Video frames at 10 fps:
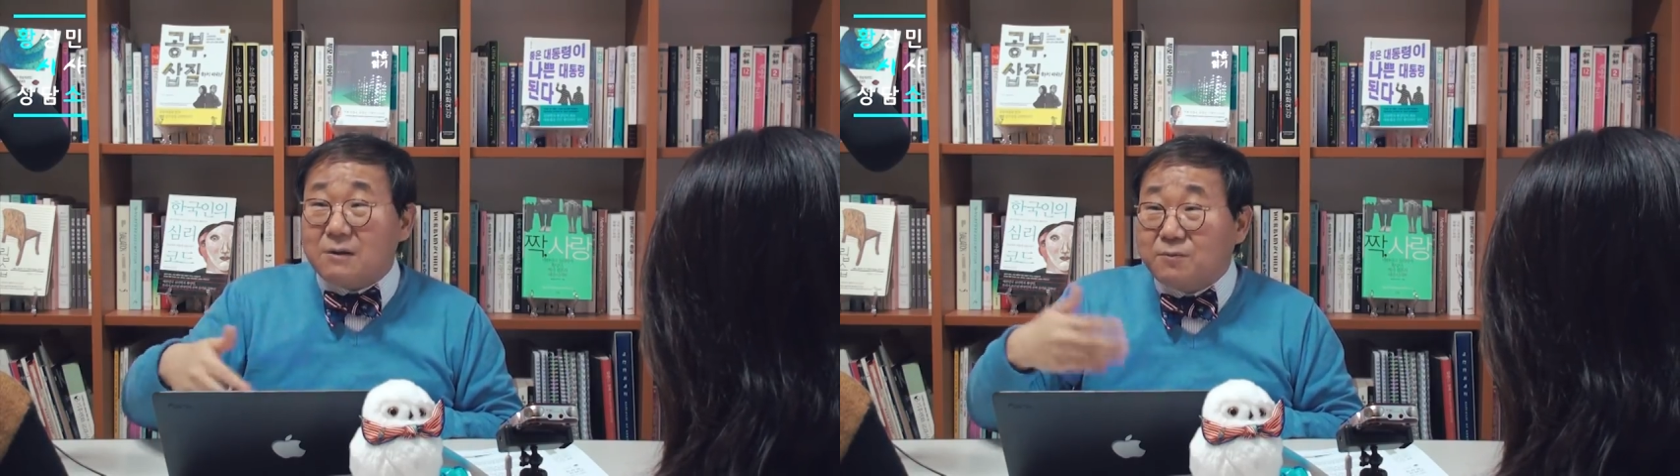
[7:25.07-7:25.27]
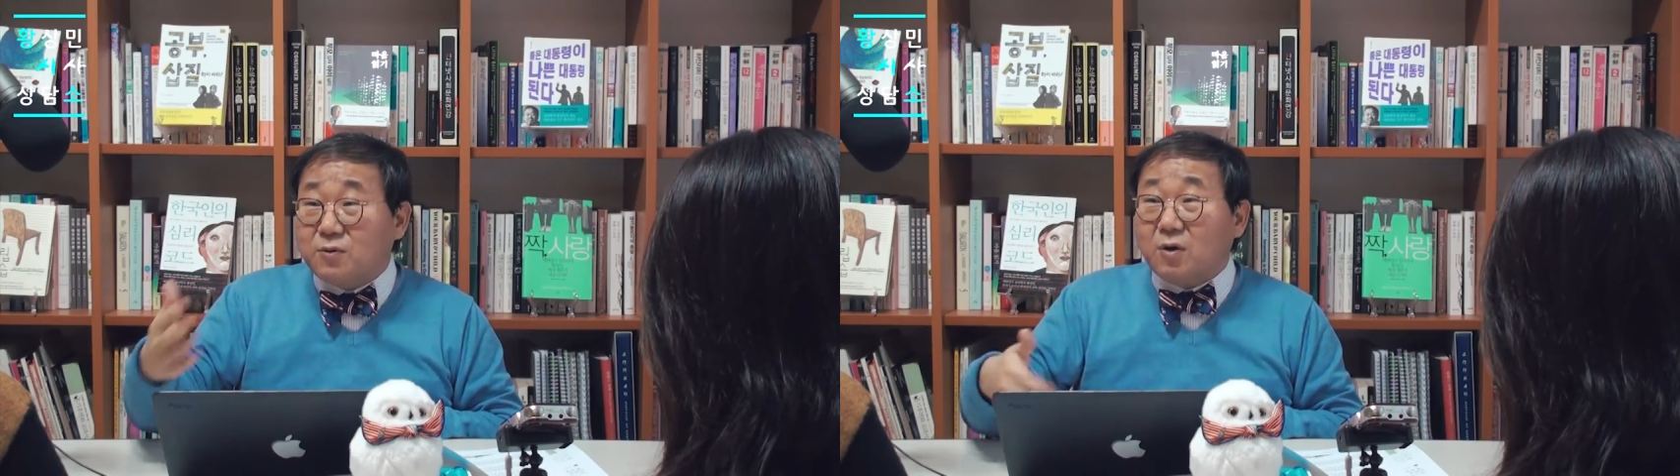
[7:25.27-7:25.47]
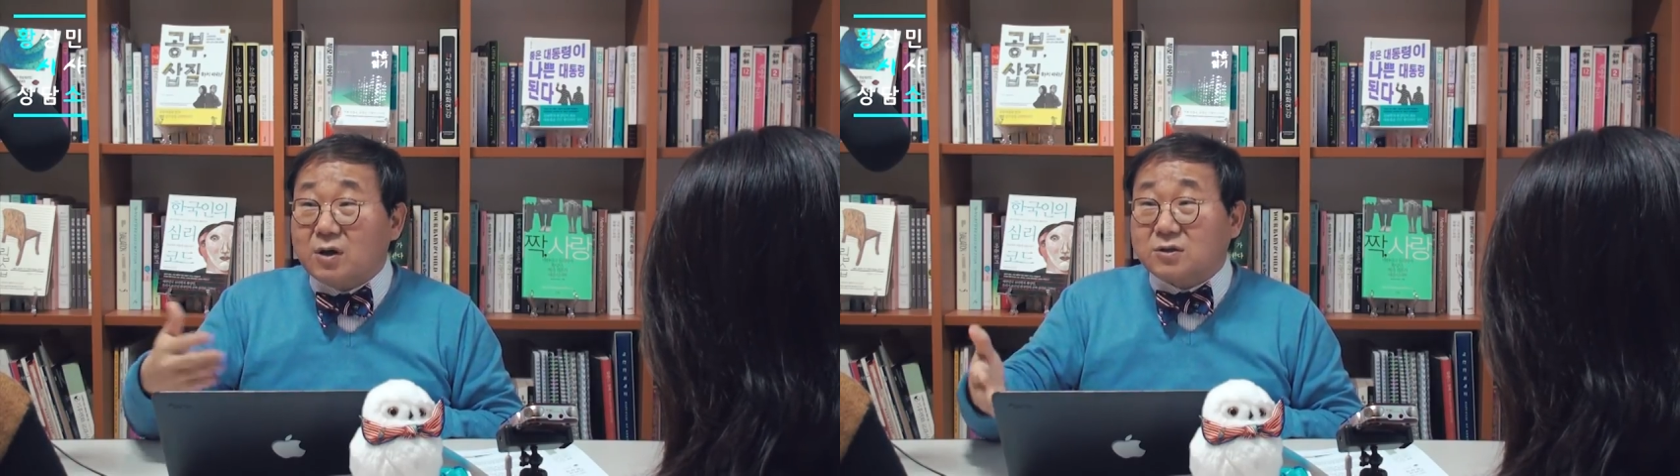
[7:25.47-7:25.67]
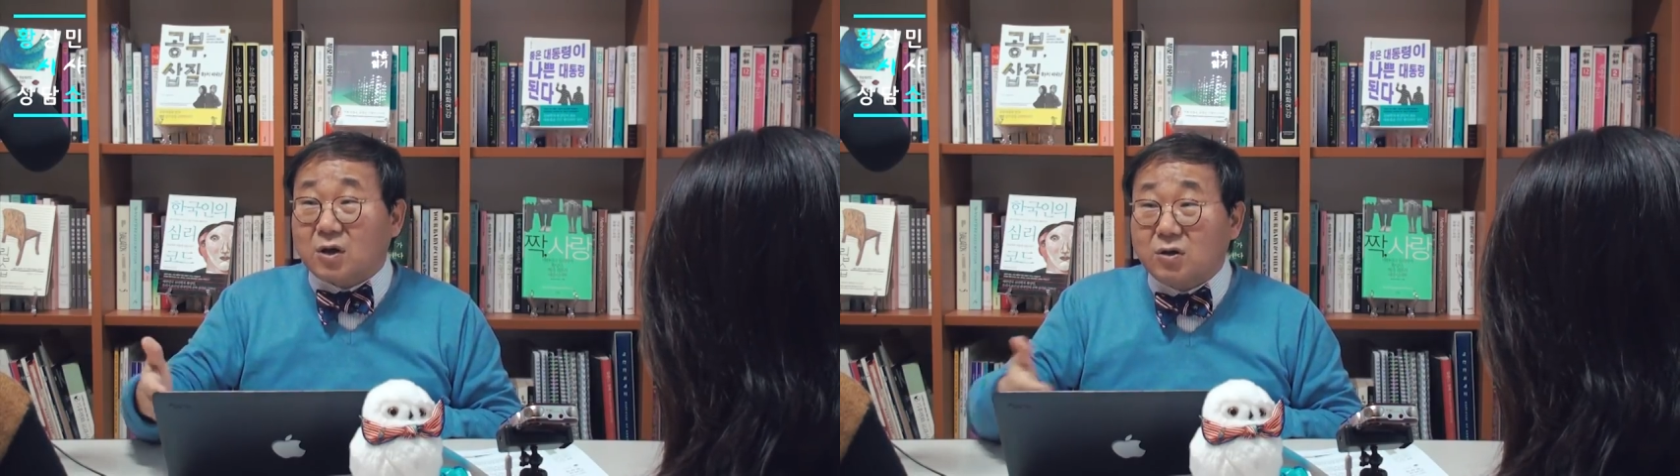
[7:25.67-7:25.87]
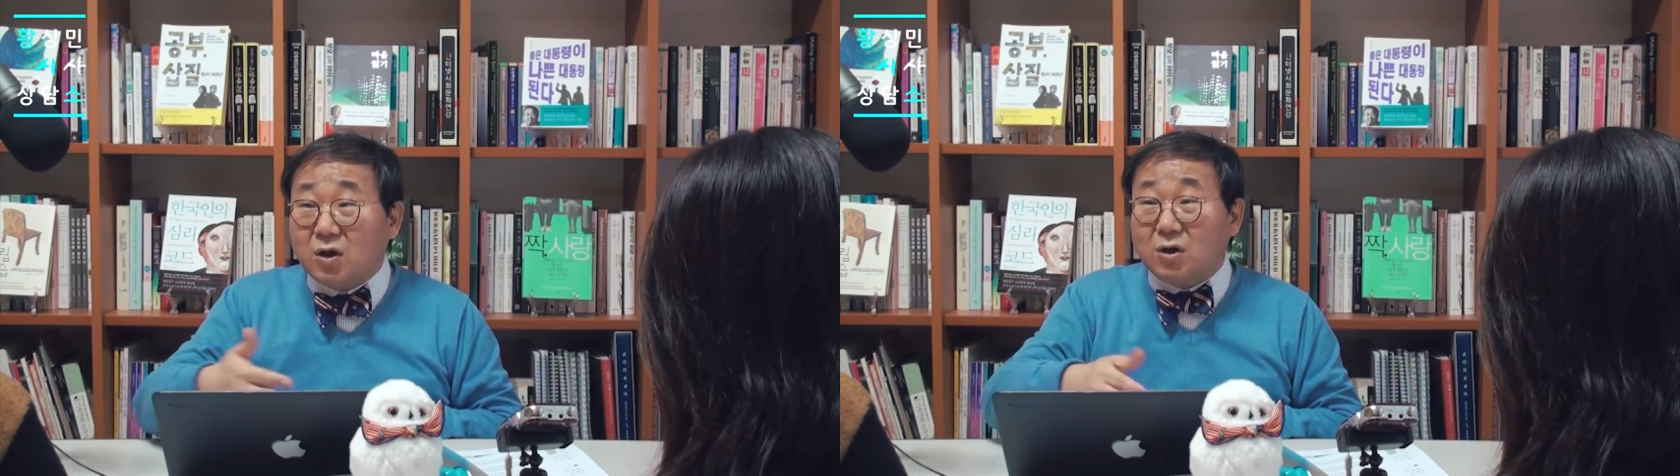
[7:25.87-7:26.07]
할 필요가
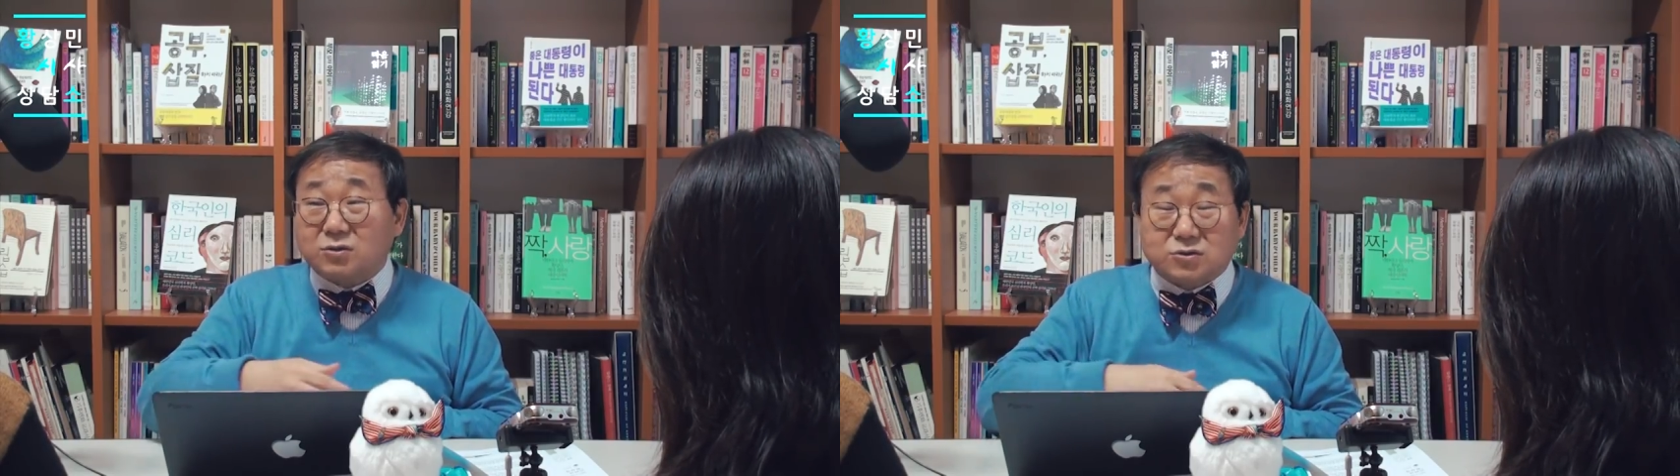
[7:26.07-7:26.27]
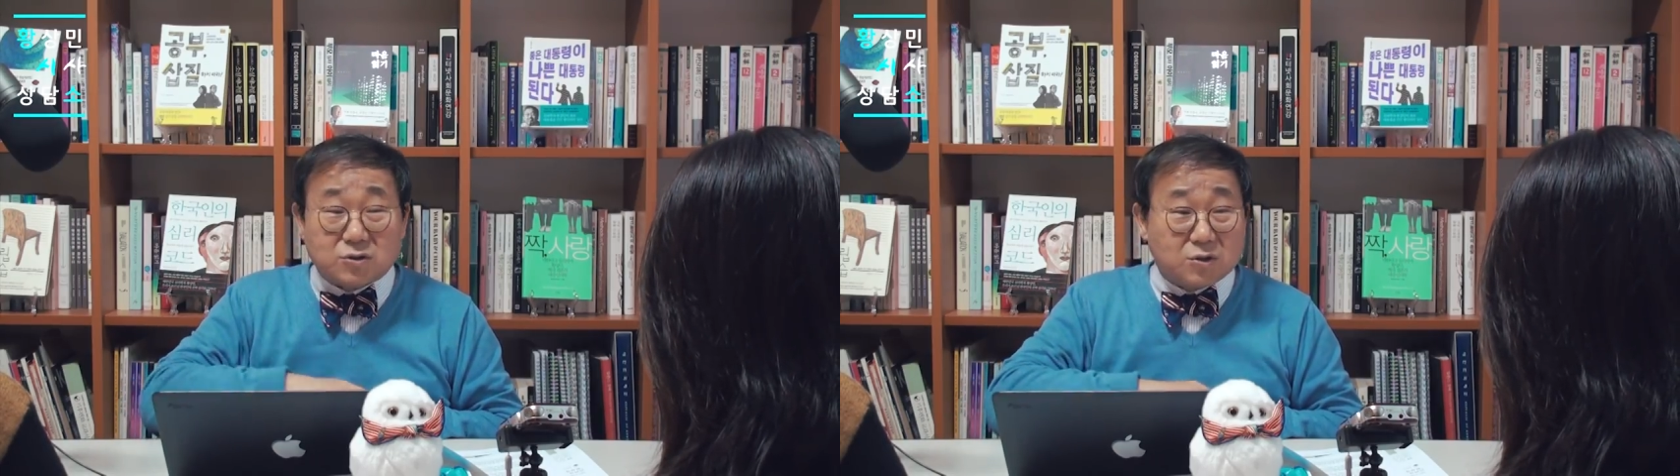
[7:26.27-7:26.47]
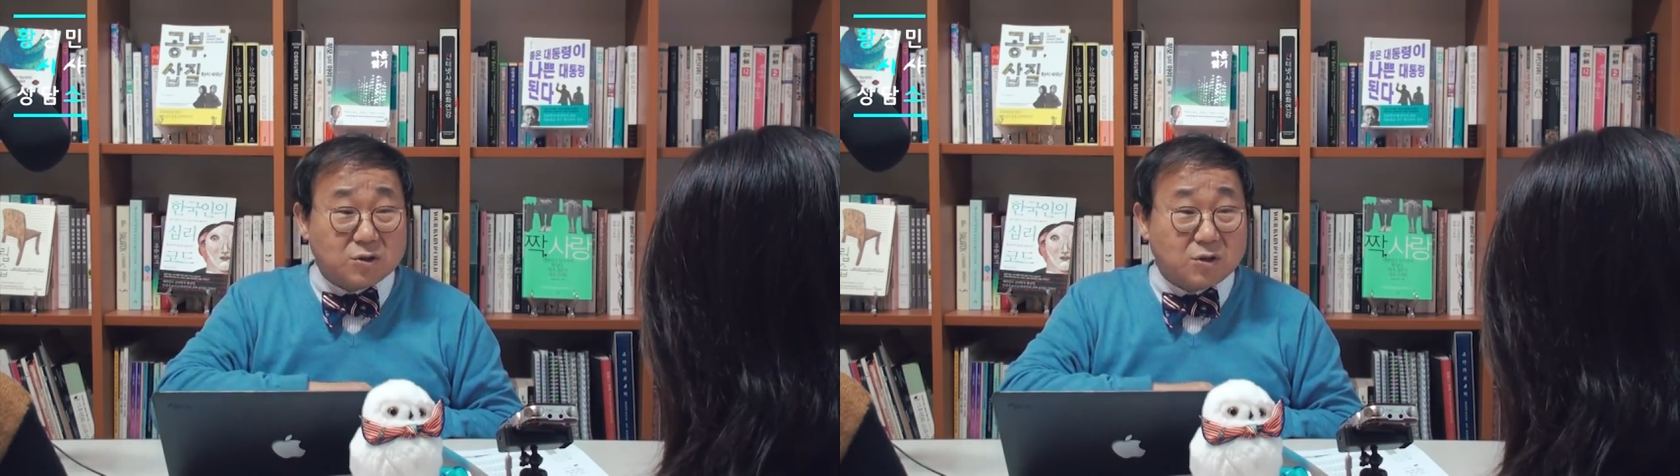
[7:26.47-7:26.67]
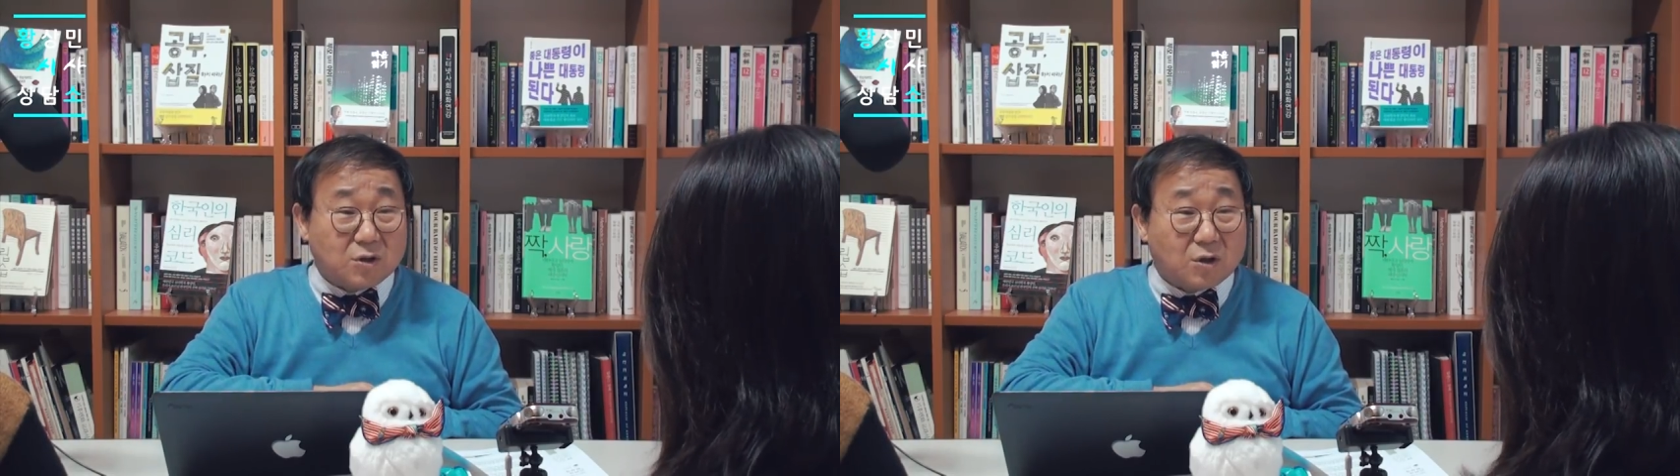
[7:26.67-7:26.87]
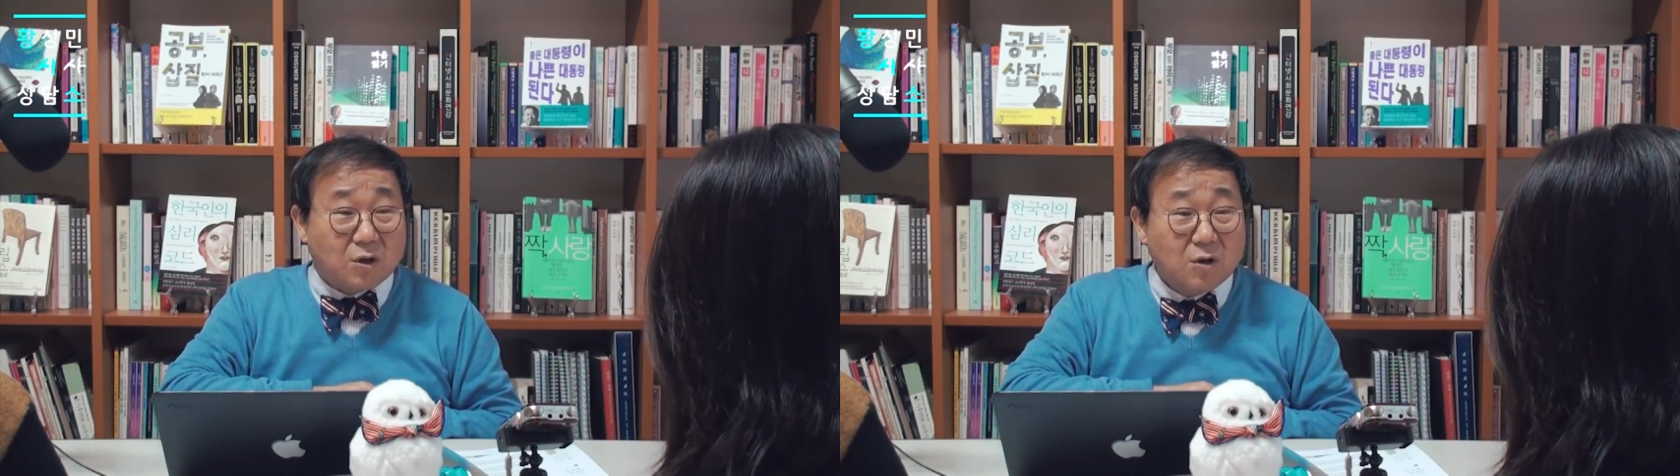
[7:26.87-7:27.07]
있다
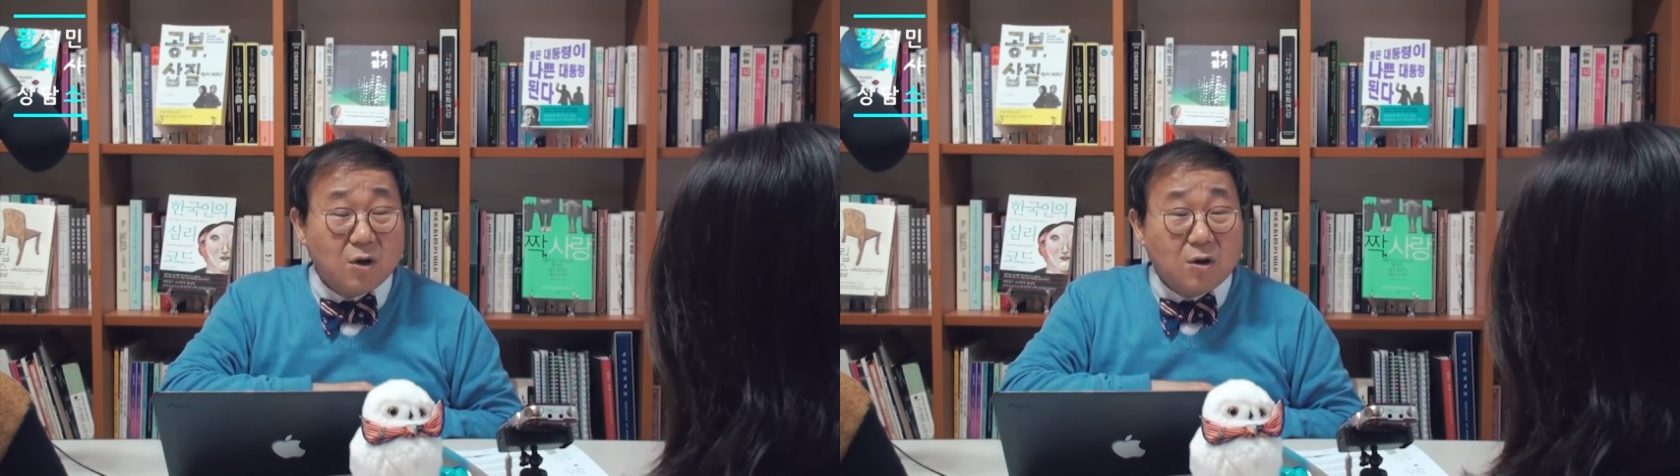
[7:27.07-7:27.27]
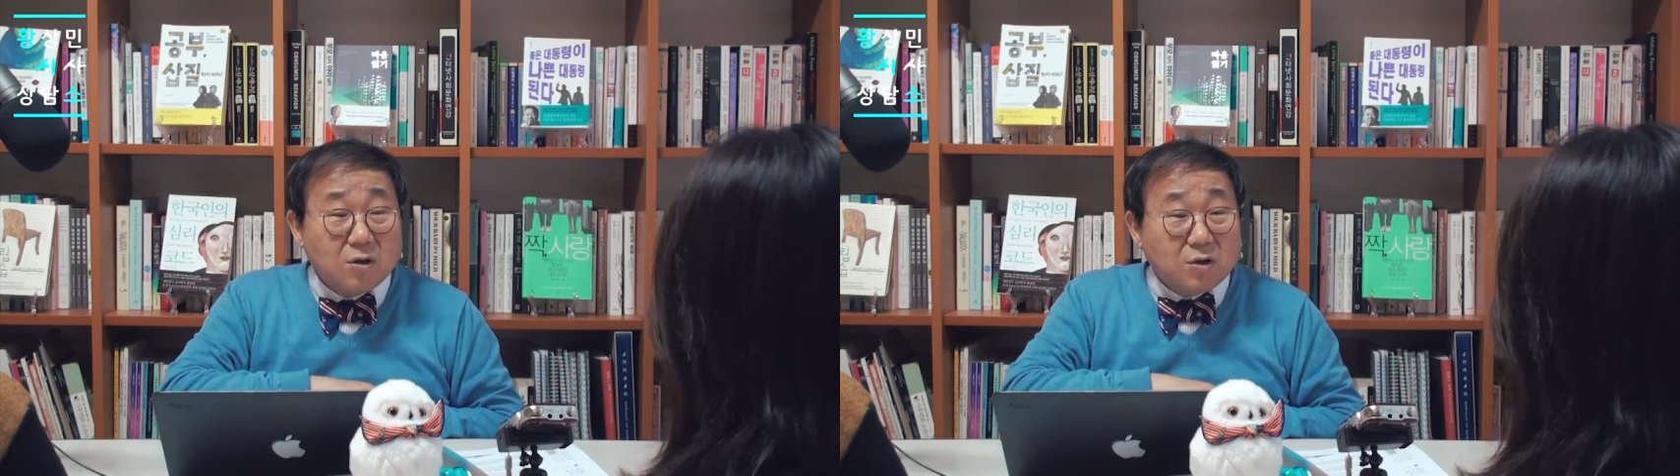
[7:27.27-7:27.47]
이래야지.